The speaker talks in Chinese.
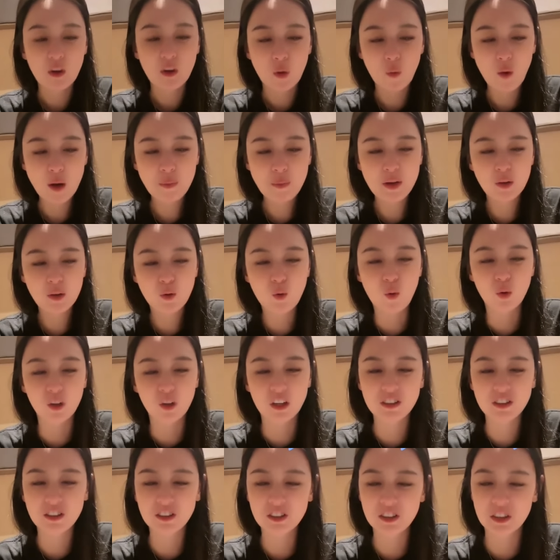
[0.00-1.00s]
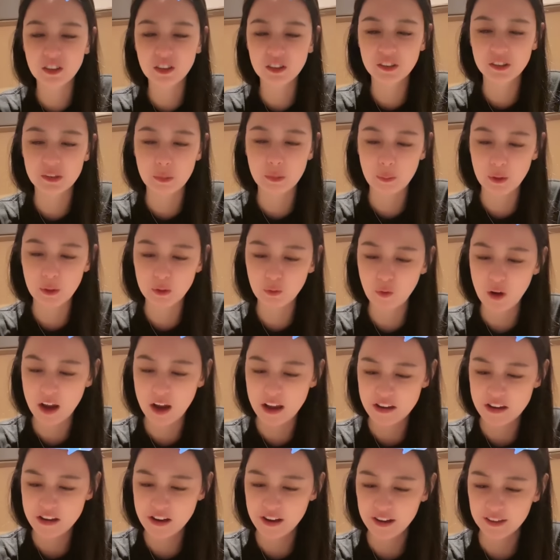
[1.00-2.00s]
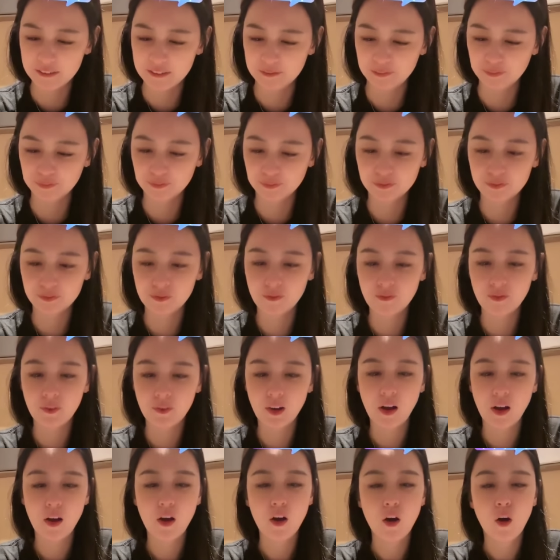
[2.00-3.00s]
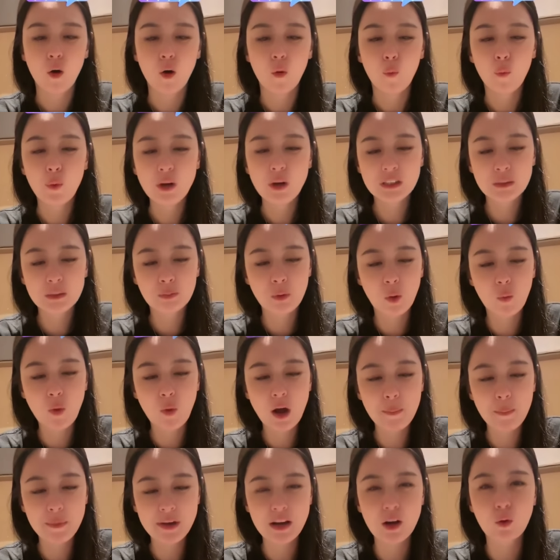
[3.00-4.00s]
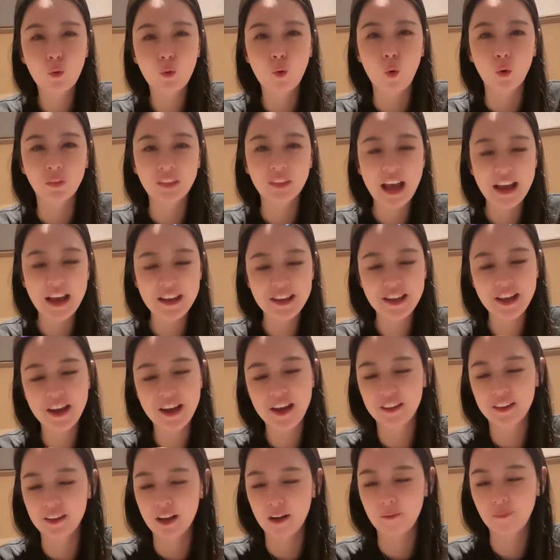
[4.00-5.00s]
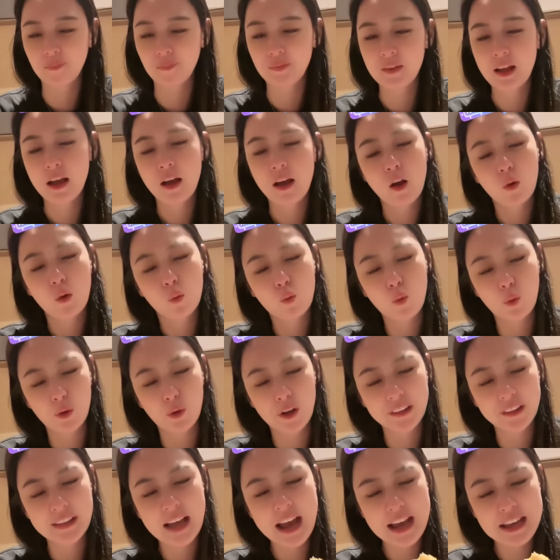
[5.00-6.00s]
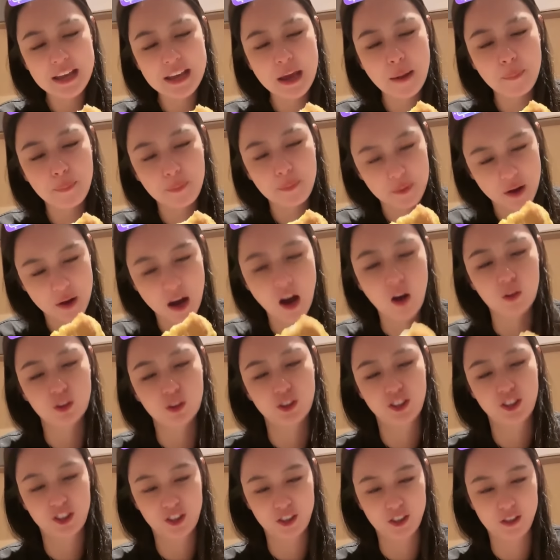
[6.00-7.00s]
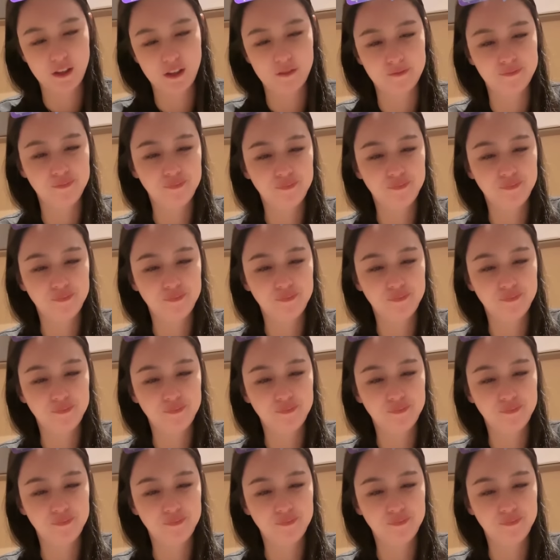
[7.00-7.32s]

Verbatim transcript: 外面裹的是层什么玩意啊？为什么外面要裹蛋液呢？裹了蛋液不好吃。